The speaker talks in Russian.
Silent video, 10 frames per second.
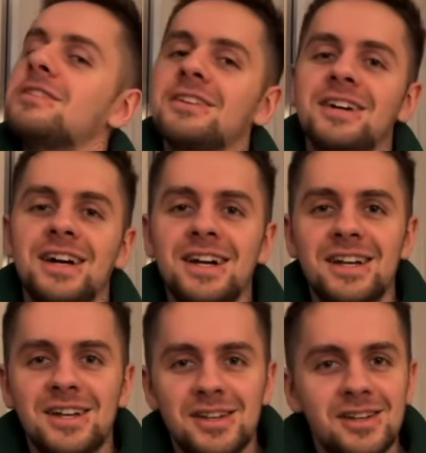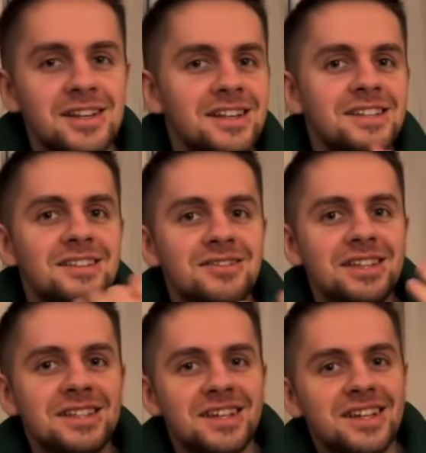А?
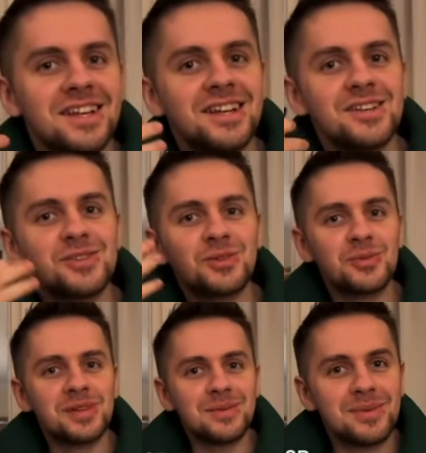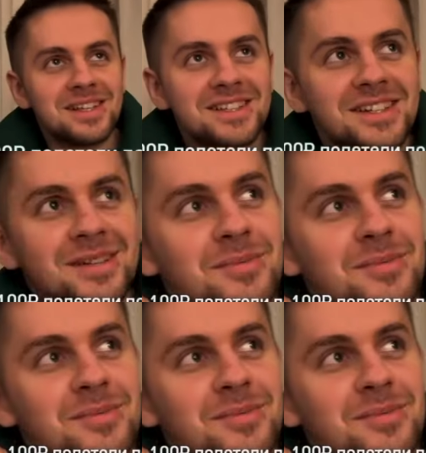Видите? 100 рублей полетело по